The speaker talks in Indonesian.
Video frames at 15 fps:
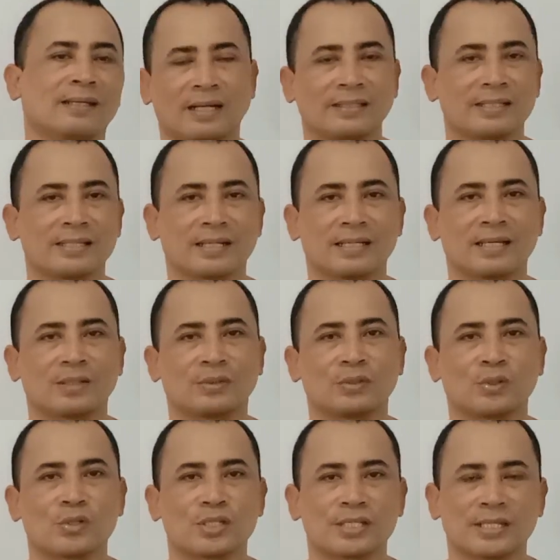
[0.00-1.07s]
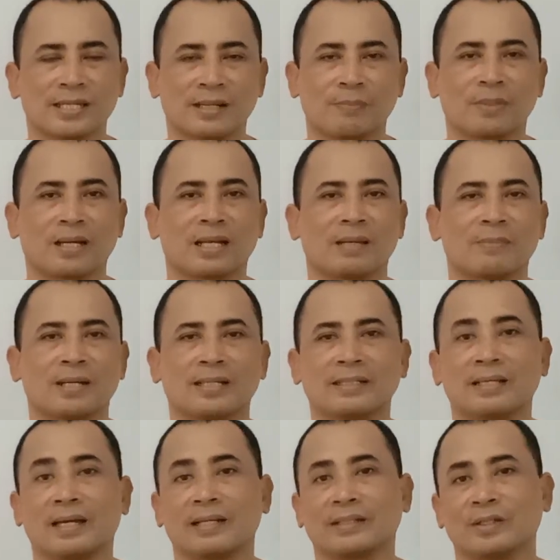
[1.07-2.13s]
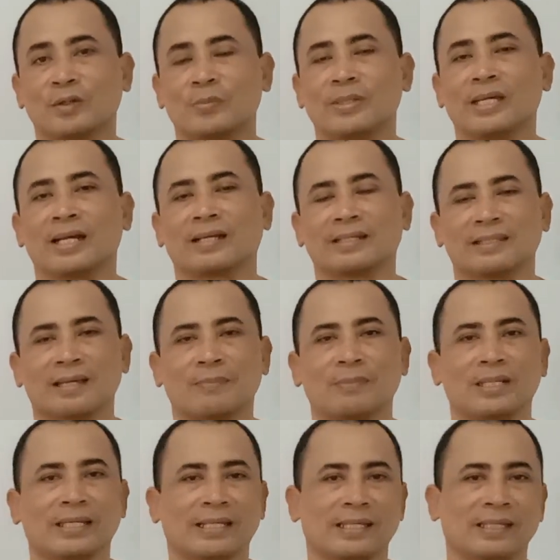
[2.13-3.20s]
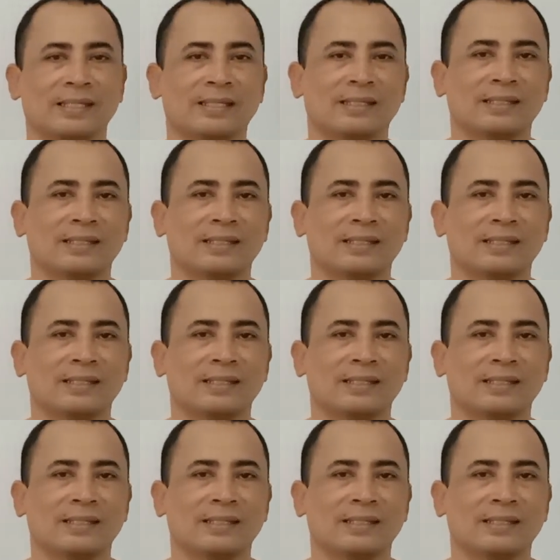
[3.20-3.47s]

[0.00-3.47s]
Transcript: hanya sekedar untuk share pengalaman dari hobi yang kita miliki.